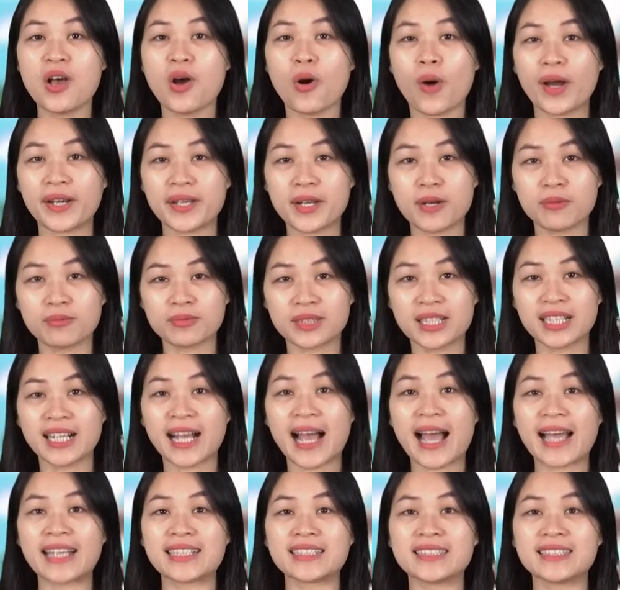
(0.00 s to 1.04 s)
Hoạt động thực
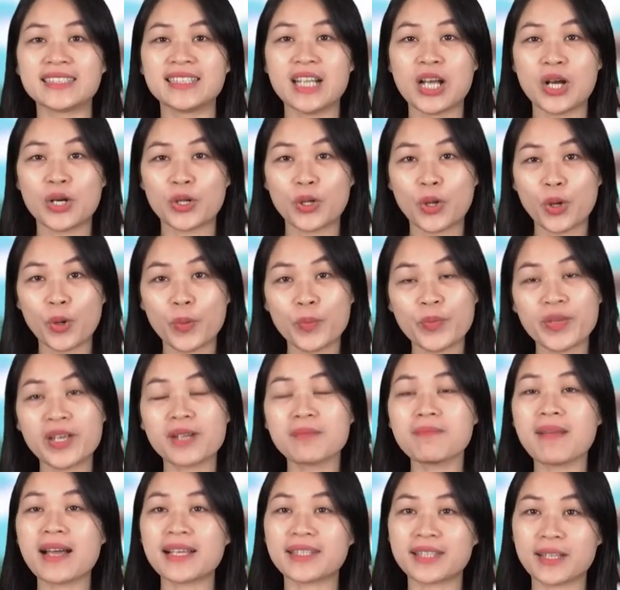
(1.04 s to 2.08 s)
hành gồm
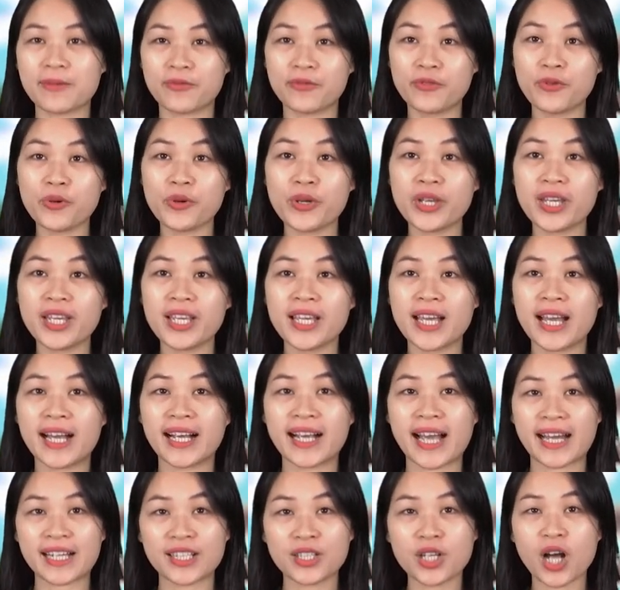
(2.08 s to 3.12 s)
những bài tập vui,
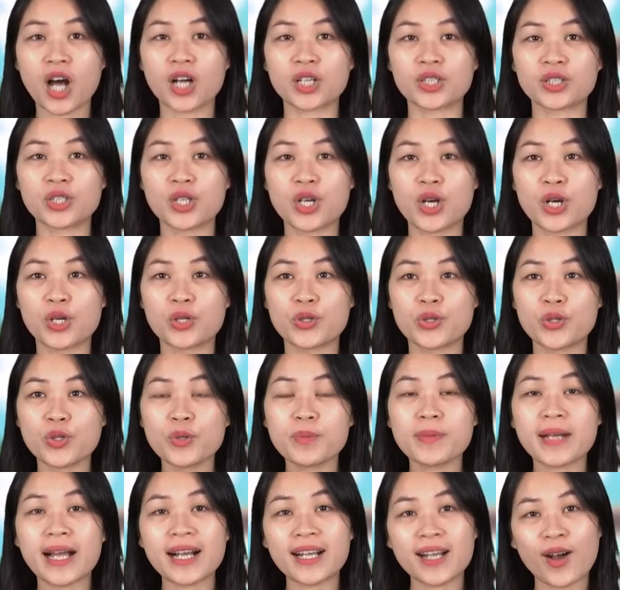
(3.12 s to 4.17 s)
ngắn gọn
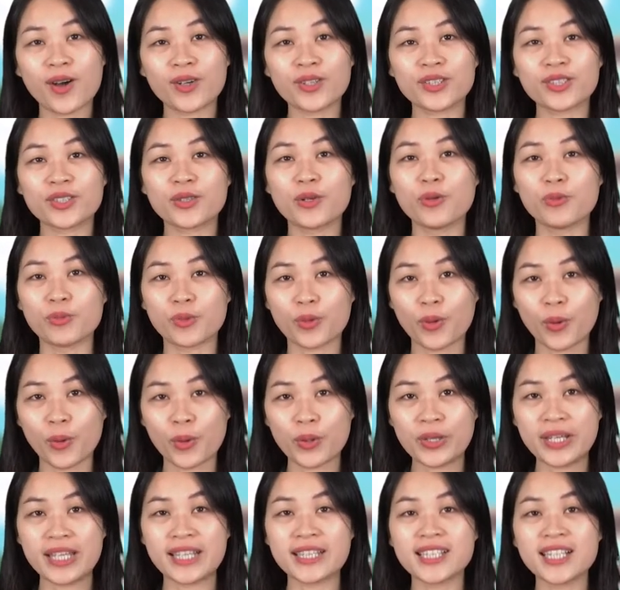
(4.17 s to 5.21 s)
giúp các con củng
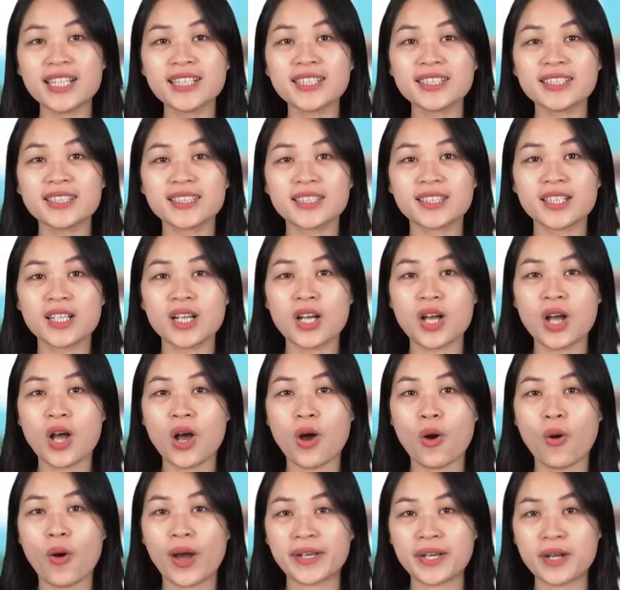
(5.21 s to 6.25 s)
cố kiến thức.
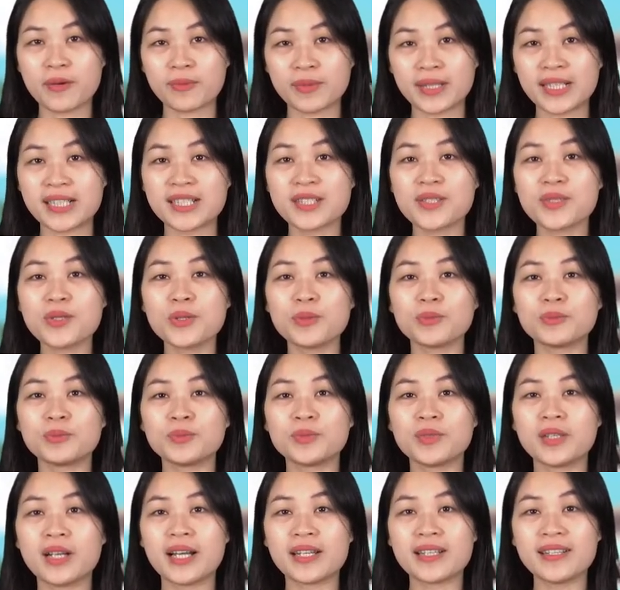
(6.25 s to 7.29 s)
Hoạt động ứng dụng
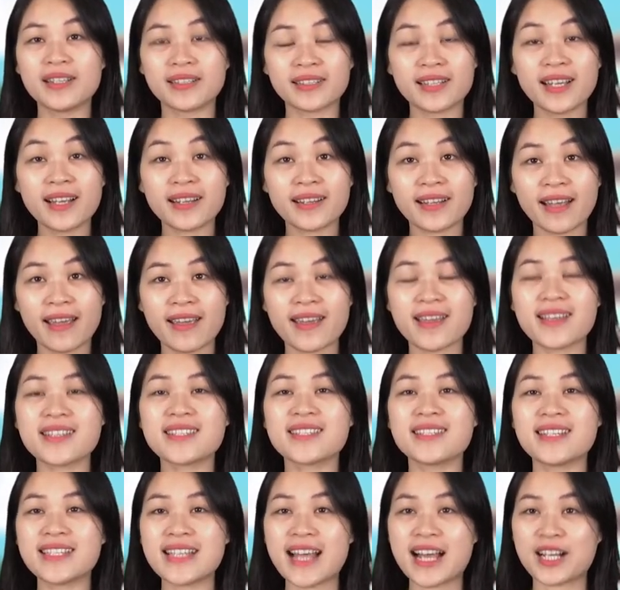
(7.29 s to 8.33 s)
được thiết kế
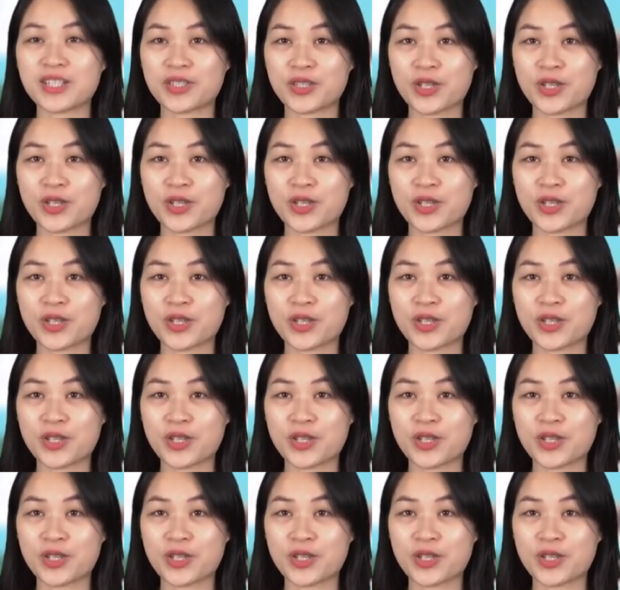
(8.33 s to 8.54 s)
dưới dạng